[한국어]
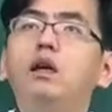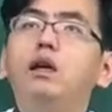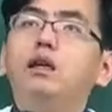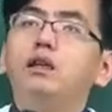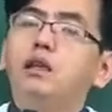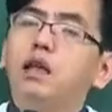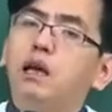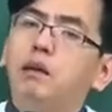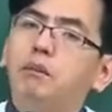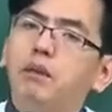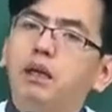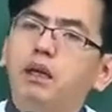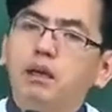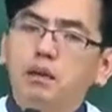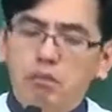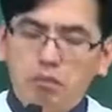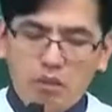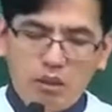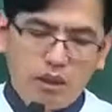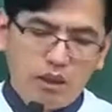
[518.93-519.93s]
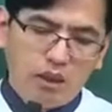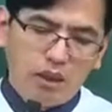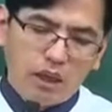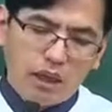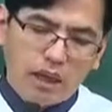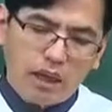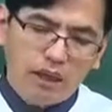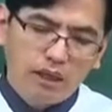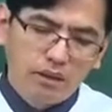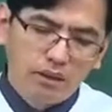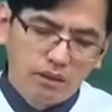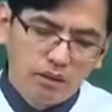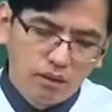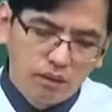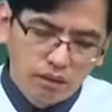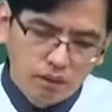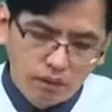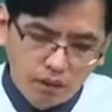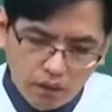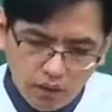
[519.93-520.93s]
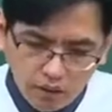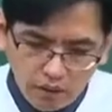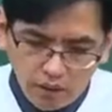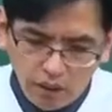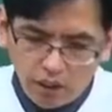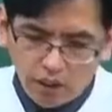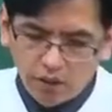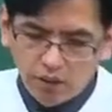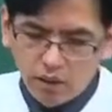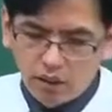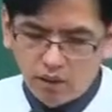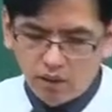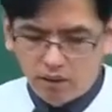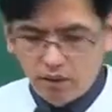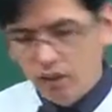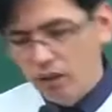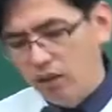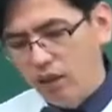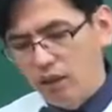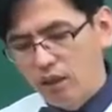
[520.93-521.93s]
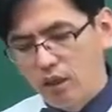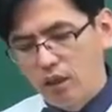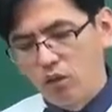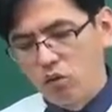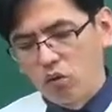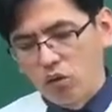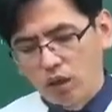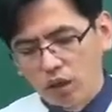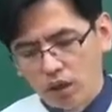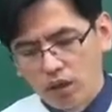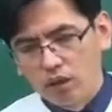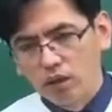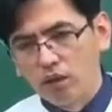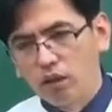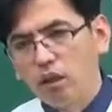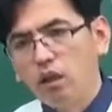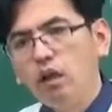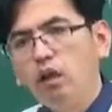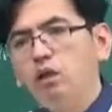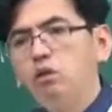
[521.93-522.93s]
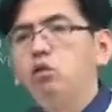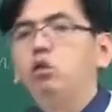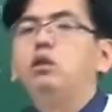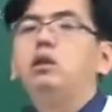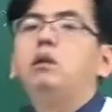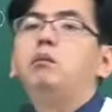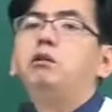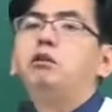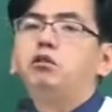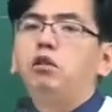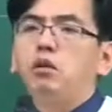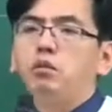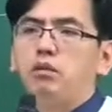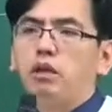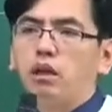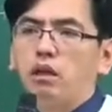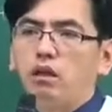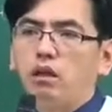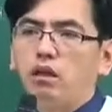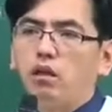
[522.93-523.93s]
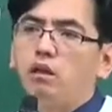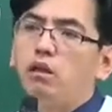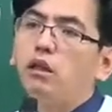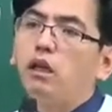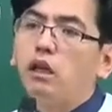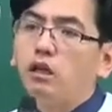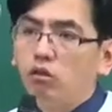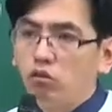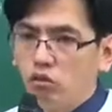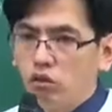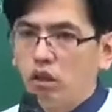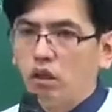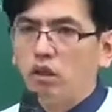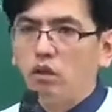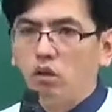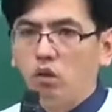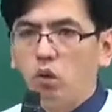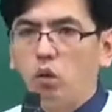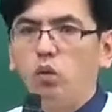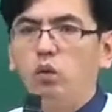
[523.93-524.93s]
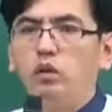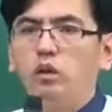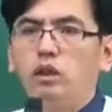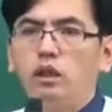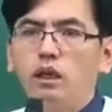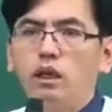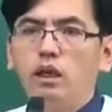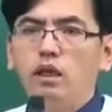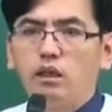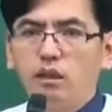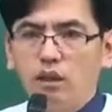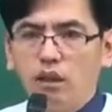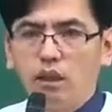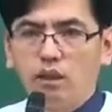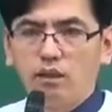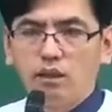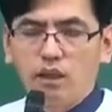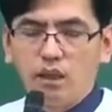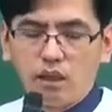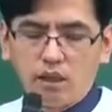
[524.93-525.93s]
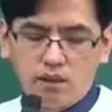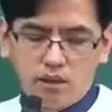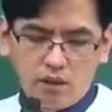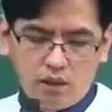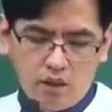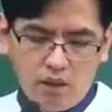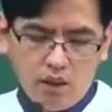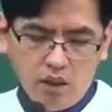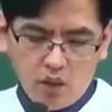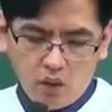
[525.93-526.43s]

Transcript: 그 다음에 비행정청인 시행자의 경우에는 손 내밀 수가 없다는 거 이게 주된 논의의 대상에서